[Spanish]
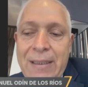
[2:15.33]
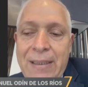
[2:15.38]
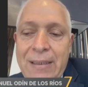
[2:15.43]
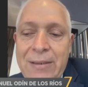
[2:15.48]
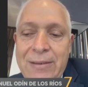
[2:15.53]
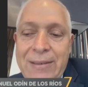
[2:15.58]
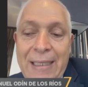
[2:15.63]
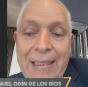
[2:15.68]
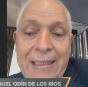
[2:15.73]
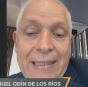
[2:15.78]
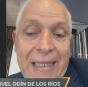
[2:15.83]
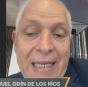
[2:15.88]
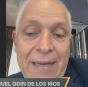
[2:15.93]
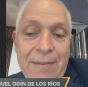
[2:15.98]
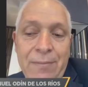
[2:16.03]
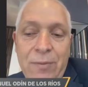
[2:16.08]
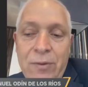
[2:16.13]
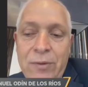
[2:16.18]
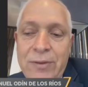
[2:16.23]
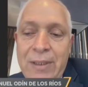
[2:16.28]

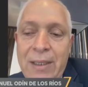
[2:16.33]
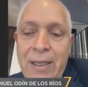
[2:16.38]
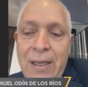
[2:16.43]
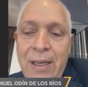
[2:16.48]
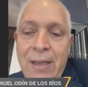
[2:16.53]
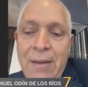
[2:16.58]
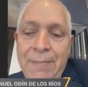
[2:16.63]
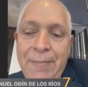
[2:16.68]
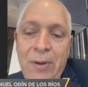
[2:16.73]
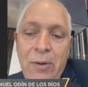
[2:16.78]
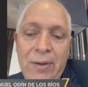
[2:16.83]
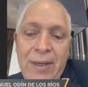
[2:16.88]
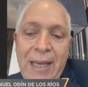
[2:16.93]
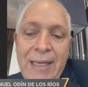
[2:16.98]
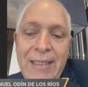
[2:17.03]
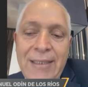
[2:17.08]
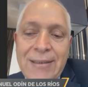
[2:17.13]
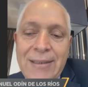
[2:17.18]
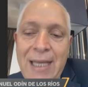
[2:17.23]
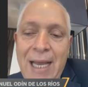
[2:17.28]
sentimos, pero que
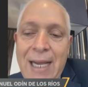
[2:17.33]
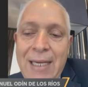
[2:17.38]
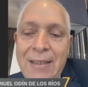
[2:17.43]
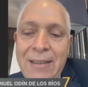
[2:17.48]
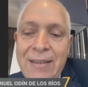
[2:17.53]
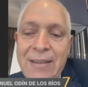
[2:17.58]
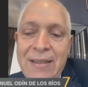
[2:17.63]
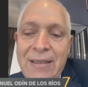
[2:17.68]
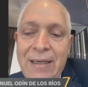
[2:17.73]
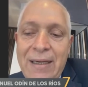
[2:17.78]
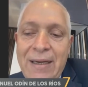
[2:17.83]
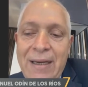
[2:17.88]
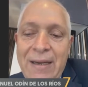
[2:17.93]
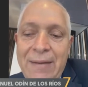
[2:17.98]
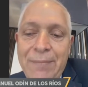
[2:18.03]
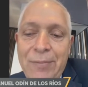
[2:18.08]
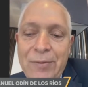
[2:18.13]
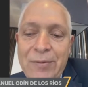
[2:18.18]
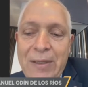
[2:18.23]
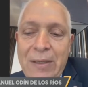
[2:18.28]
ahí están eh,
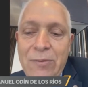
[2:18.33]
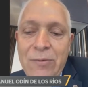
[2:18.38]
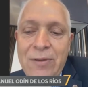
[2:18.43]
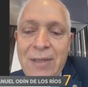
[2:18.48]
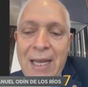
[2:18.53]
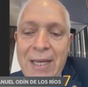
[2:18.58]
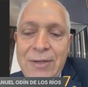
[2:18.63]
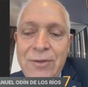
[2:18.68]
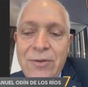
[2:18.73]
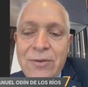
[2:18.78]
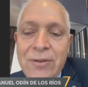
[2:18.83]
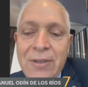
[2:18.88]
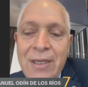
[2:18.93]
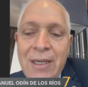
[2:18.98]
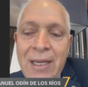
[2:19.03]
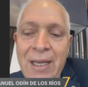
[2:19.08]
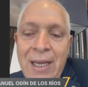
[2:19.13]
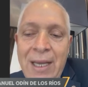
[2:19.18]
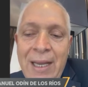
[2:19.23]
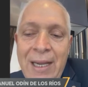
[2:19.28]
pues en un daño
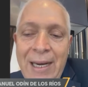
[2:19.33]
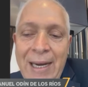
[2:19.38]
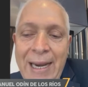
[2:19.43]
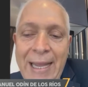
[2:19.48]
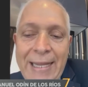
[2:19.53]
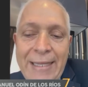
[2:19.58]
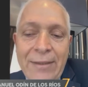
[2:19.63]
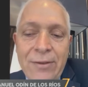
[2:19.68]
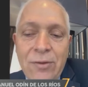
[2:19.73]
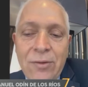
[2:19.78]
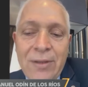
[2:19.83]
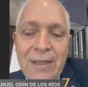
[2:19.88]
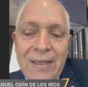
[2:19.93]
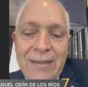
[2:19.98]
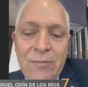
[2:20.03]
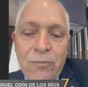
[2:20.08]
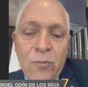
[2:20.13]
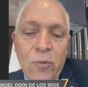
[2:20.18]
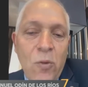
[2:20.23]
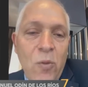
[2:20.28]
lento que
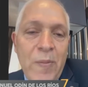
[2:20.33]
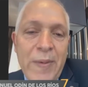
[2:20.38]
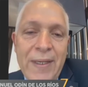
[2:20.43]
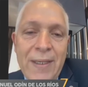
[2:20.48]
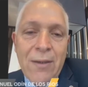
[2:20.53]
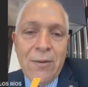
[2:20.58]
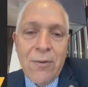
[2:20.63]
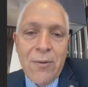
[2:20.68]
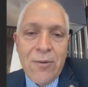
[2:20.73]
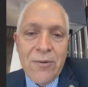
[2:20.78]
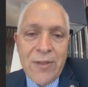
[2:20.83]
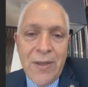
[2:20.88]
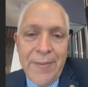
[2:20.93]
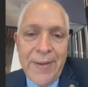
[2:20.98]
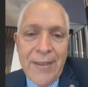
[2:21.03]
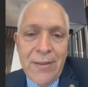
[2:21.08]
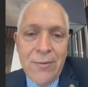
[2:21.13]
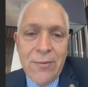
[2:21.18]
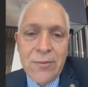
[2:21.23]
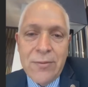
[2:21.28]
culmina con los
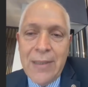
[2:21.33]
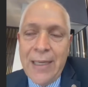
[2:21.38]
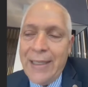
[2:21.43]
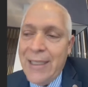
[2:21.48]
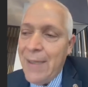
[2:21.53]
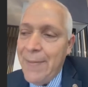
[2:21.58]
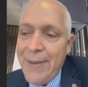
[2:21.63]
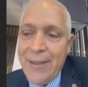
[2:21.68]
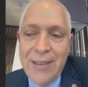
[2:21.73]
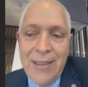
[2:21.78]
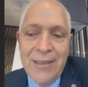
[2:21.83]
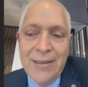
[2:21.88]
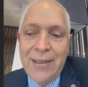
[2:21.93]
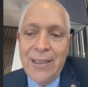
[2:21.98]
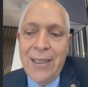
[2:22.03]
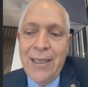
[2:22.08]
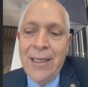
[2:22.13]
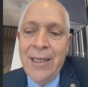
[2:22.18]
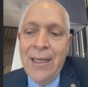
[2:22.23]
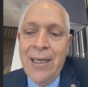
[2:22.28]
eventos. Hay que
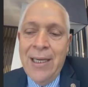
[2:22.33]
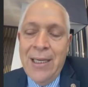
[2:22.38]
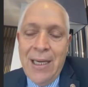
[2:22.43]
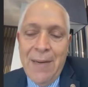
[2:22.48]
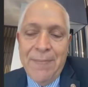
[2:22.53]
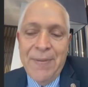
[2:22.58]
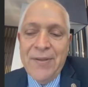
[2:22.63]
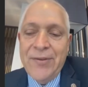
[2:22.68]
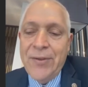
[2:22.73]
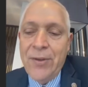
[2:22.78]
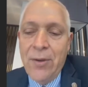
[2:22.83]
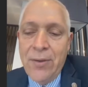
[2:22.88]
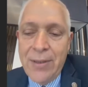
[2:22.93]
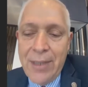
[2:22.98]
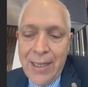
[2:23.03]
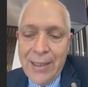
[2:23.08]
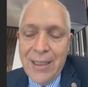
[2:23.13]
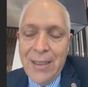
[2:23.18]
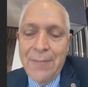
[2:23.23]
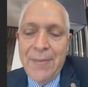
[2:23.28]
medirse la presión,
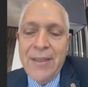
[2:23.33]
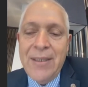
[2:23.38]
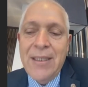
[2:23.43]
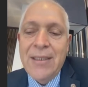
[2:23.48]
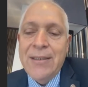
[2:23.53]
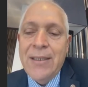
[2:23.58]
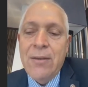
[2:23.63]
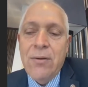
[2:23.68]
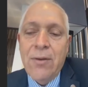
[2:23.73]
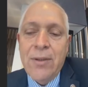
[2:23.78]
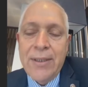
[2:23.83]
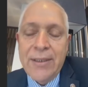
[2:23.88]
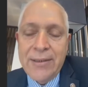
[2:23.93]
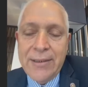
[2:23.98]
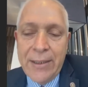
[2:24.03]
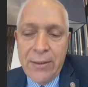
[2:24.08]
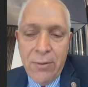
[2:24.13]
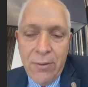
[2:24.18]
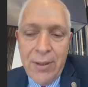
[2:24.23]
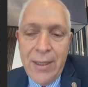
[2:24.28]
hay que medirse el
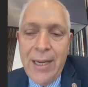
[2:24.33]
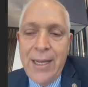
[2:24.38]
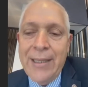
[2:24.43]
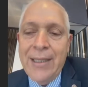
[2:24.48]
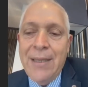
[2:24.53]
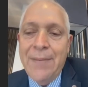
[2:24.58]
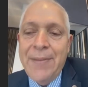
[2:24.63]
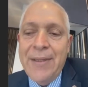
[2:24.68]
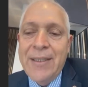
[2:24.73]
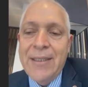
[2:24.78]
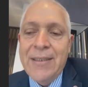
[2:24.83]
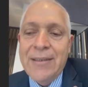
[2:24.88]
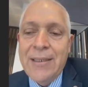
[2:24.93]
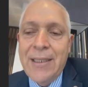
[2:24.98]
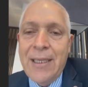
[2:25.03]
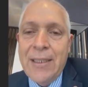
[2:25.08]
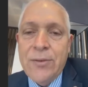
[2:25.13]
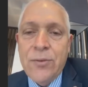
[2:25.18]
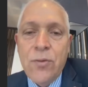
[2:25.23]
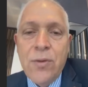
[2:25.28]
colesterol, hay que medirse
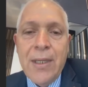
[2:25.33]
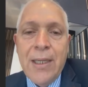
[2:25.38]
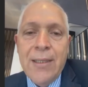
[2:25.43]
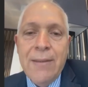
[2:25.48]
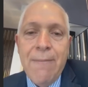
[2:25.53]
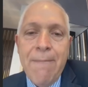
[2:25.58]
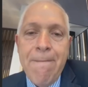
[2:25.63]
el azúcar.